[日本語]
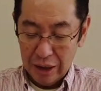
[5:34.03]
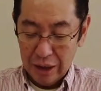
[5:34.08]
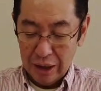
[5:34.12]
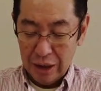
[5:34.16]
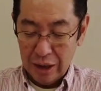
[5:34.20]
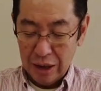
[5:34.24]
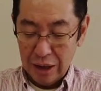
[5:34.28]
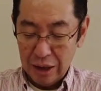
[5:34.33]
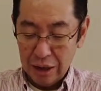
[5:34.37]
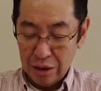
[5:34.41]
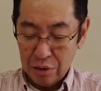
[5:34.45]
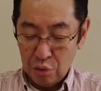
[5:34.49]

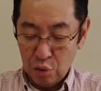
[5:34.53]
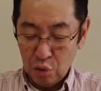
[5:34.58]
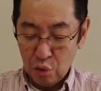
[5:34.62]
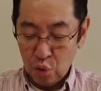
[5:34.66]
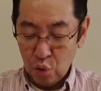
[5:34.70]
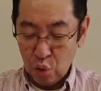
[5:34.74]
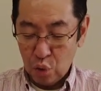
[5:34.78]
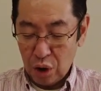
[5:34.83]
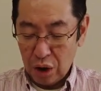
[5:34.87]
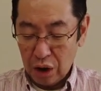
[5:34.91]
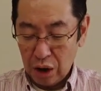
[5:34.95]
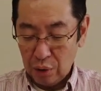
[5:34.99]
えー、こ
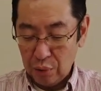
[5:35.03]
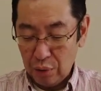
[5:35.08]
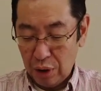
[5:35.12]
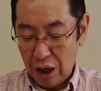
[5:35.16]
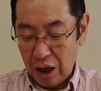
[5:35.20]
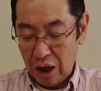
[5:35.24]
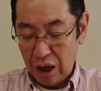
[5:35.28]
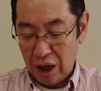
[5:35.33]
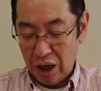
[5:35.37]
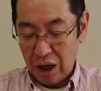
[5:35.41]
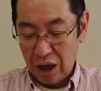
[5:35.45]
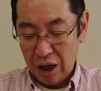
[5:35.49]
こから
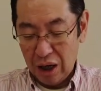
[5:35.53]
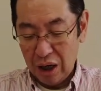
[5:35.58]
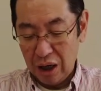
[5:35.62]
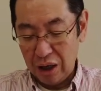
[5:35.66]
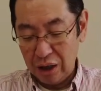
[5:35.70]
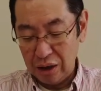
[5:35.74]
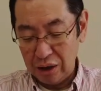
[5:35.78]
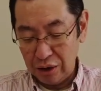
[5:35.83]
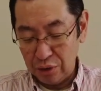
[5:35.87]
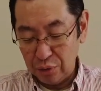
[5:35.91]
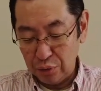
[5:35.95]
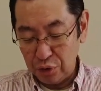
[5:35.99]
は
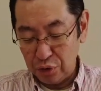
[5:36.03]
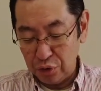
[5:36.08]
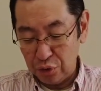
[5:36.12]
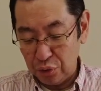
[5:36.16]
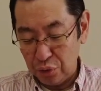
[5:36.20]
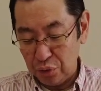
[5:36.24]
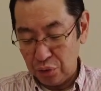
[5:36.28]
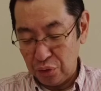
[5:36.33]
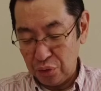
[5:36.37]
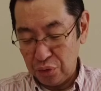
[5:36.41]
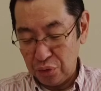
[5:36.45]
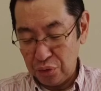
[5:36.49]
いよい
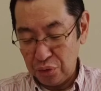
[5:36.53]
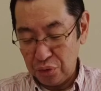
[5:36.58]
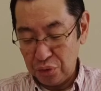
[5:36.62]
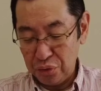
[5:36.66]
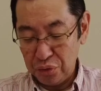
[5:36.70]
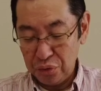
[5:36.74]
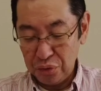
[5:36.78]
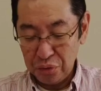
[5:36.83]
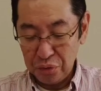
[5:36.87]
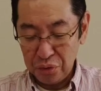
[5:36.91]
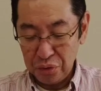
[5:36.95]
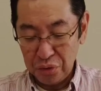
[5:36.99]
よ
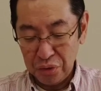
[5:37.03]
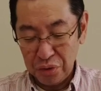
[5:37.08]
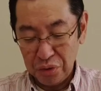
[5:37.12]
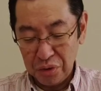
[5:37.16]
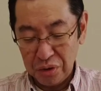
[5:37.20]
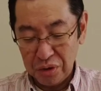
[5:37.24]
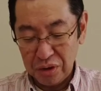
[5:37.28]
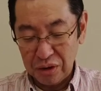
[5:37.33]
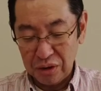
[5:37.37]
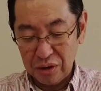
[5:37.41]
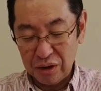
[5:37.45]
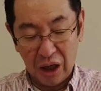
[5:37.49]

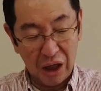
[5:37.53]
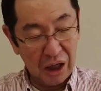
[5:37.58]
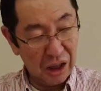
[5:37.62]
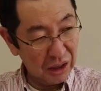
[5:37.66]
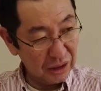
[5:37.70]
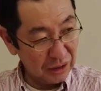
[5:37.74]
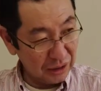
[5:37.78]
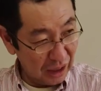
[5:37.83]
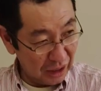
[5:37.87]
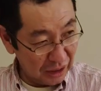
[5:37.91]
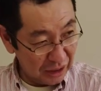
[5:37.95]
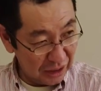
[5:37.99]
宝
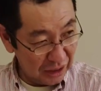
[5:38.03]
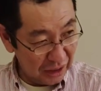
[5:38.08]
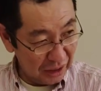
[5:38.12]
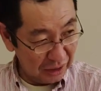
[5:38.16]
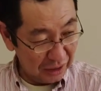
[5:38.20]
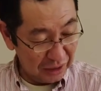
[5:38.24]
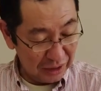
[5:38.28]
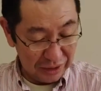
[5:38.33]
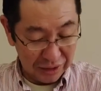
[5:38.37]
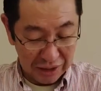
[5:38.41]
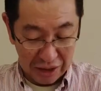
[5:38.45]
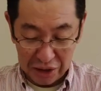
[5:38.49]
塚記
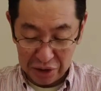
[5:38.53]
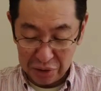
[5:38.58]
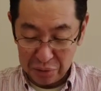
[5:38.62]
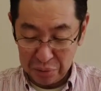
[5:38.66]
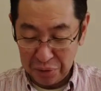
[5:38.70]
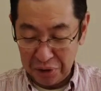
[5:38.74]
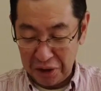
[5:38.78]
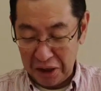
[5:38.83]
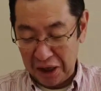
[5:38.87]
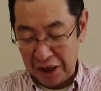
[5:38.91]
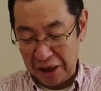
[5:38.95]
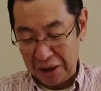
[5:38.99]
念ですけれど
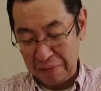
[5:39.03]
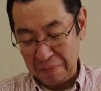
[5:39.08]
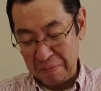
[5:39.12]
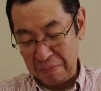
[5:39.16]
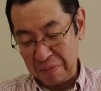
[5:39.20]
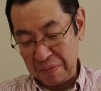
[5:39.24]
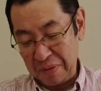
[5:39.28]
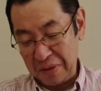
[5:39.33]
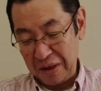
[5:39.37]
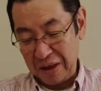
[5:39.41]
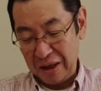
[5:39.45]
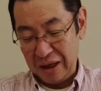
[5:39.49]
もね
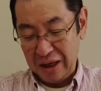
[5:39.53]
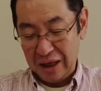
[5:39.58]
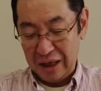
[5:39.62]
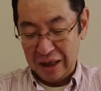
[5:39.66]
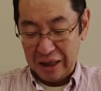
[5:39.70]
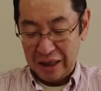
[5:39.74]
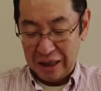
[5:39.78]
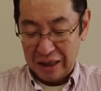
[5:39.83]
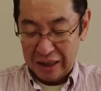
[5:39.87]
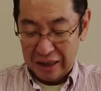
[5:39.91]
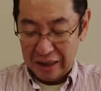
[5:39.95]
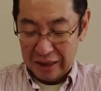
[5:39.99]
行っ
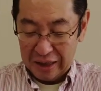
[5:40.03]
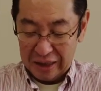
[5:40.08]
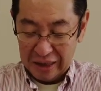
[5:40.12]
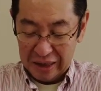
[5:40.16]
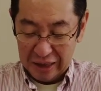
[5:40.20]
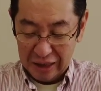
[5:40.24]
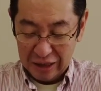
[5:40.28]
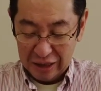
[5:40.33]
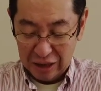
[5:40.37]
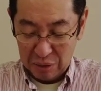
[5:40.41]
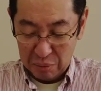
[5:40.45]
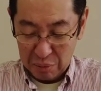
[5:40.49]

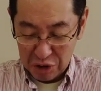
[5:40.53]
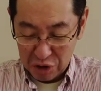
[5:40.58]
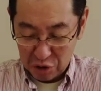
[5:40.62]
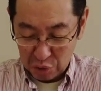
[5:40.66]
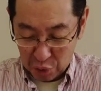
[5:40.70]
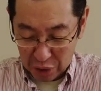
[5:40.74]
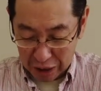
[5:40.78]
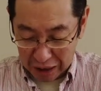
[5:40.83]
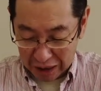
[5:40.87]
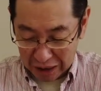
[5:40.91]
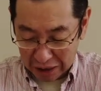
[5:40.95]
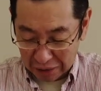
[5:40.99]
てみましょ
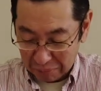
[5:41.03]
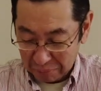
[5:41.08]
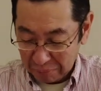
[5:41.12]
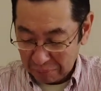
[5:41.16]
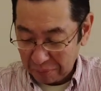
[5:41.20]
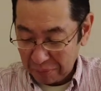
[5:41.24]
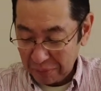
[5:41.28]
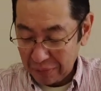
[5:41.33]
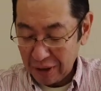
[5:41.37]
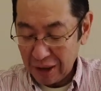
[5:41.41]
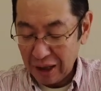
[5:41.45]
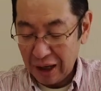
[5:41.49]
うか
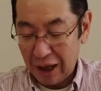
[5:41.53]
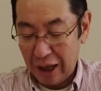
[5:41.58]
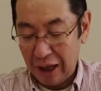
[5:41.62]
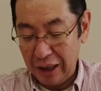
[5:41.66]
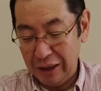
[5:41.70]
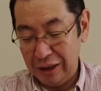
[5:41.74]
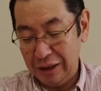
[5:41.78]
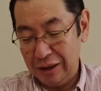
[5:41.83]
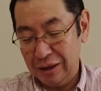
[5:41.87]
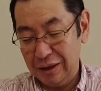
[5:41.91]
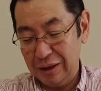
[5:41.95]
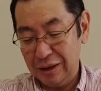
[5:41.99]
は
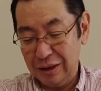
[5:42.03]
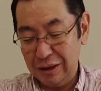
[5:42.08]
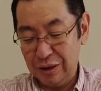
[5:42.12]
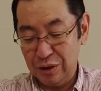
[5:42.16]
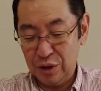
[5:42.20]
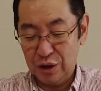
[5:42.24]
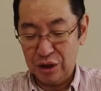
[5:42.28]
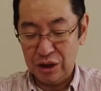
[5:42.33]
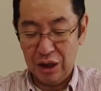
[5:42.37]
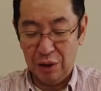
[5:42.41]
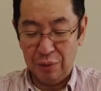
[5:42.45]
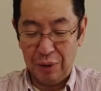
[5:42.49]
いこ
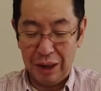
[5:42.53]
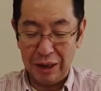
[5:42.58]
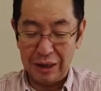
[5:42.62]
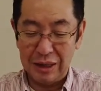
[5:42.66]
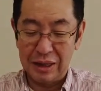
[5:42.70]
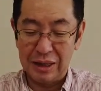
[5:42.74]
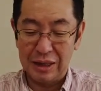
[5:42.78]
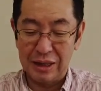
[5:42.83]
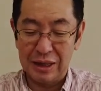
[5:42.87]
ちらは